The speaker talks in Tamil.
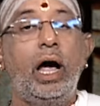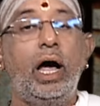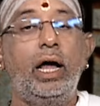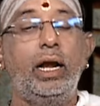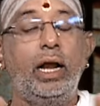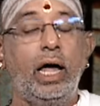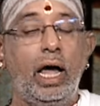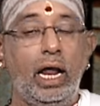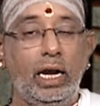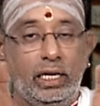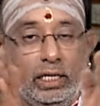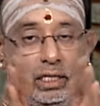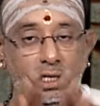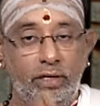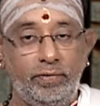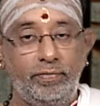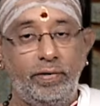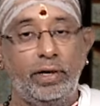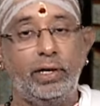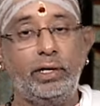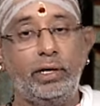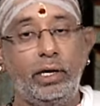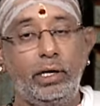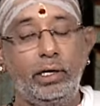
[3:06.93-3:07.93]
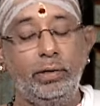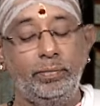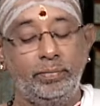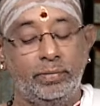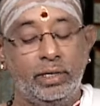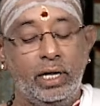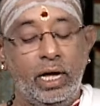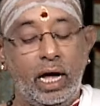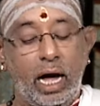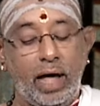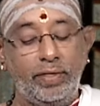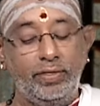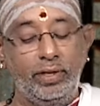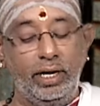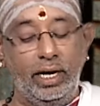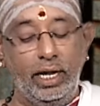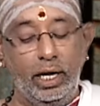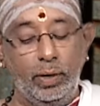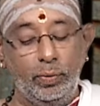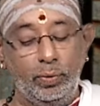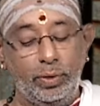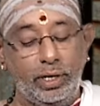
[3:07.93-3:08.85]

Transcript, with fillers: ஆனால் இவர்களும் அதிலே